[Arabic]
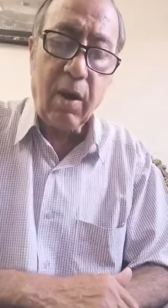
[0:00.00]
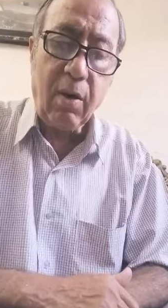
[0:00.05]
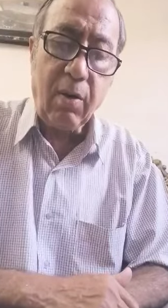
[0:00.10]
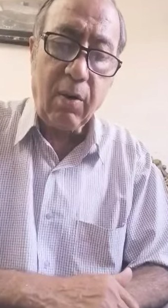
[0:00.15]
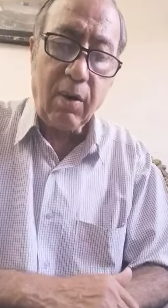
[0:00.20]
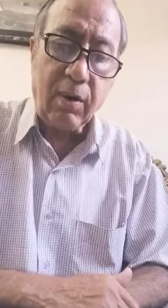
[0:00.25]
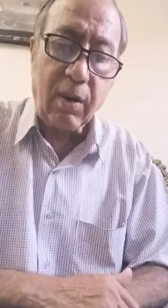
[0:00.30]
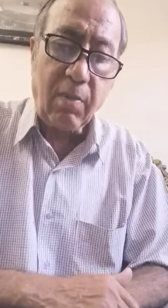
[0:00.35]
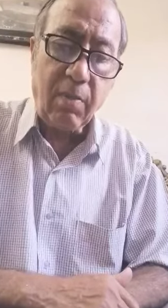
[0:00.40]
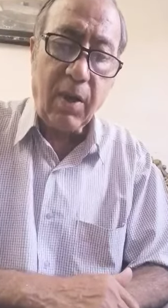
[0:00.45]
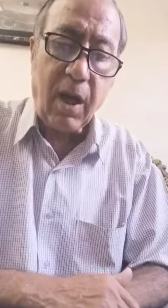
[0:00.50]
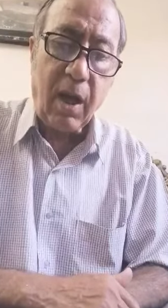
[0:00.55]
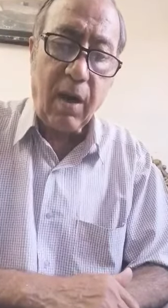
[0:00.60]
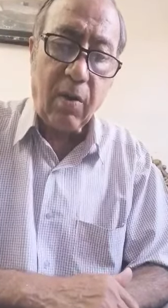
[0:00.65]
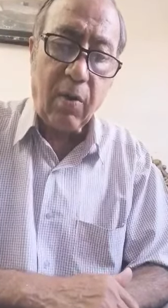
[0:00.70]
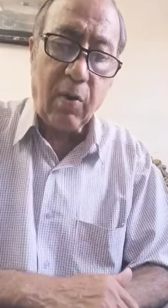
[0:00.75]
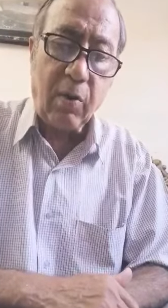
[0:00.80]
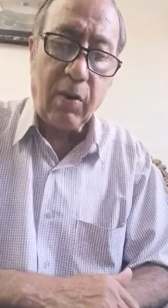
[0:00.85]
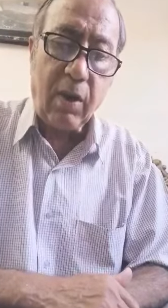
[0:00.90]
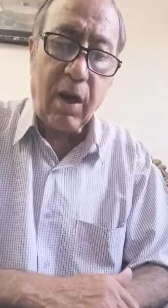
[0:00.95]

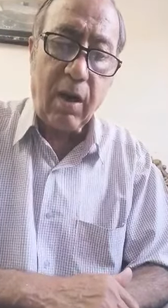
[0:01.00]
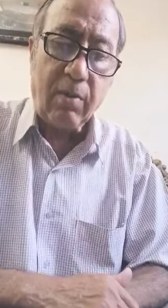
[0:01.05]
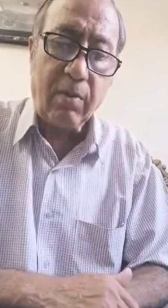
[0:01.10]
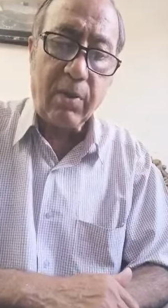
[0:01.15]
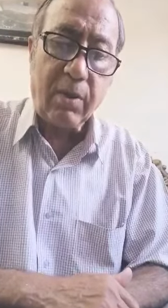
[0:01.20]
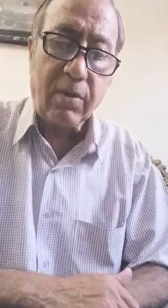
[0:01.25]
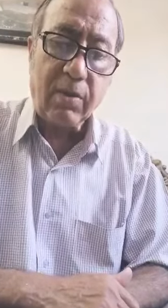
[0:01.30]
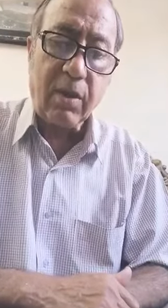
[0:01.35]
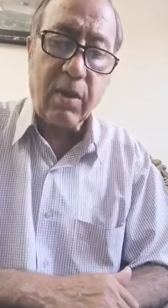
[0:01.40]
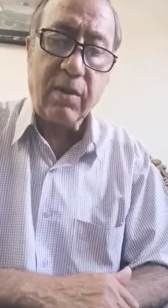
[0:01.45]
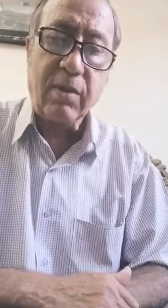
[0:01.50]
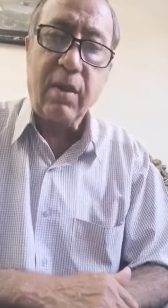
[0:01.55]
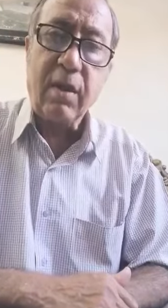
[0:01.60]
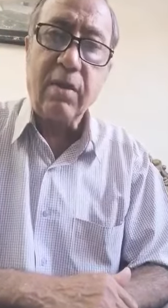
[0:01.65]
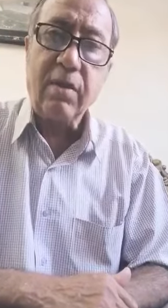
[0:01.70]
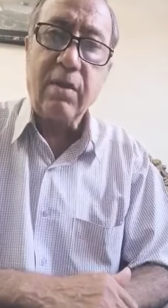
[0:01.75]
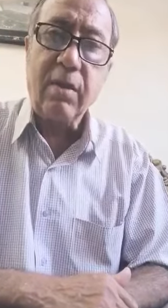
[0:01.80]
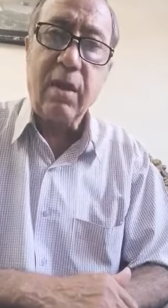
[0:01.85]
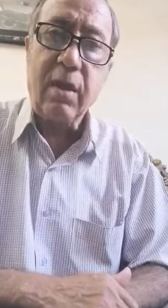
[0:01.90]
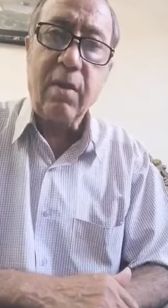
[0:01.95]
وتمنحها القدرة على امتصاص
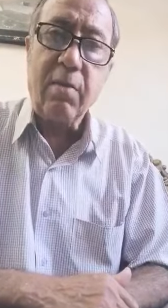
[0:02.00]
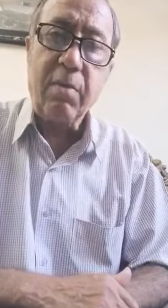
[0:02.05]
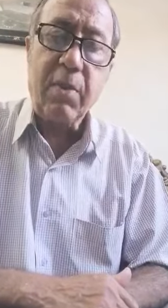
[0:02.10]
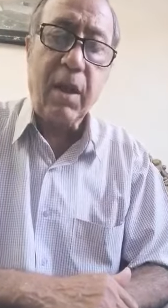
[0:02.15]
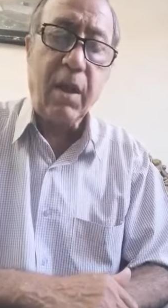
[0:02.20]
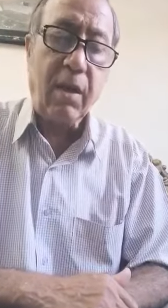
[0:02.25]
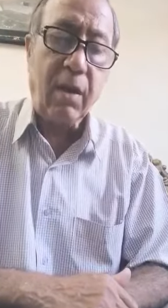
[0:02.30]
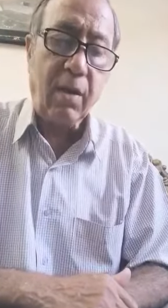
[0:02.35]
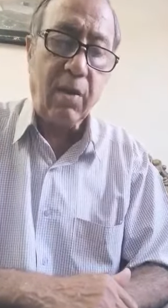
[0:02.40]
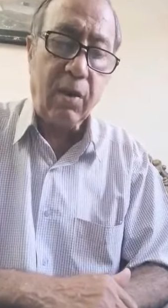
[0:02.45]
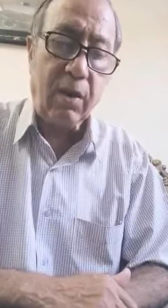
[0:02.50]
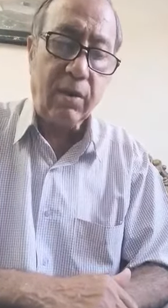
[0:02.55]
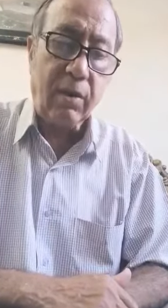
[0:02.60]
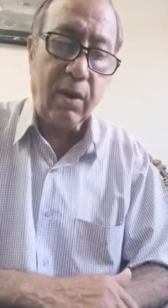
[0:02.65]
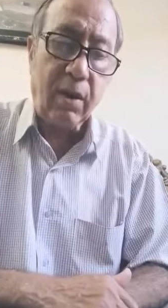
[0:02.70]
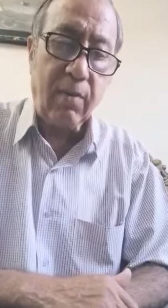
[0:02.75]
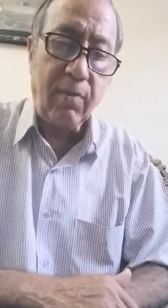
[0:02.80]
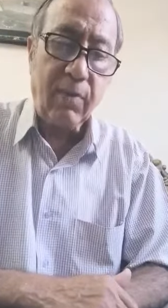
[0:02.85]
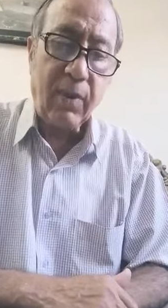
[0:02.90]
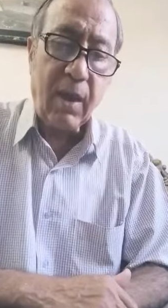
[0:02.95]
كثير من النواتج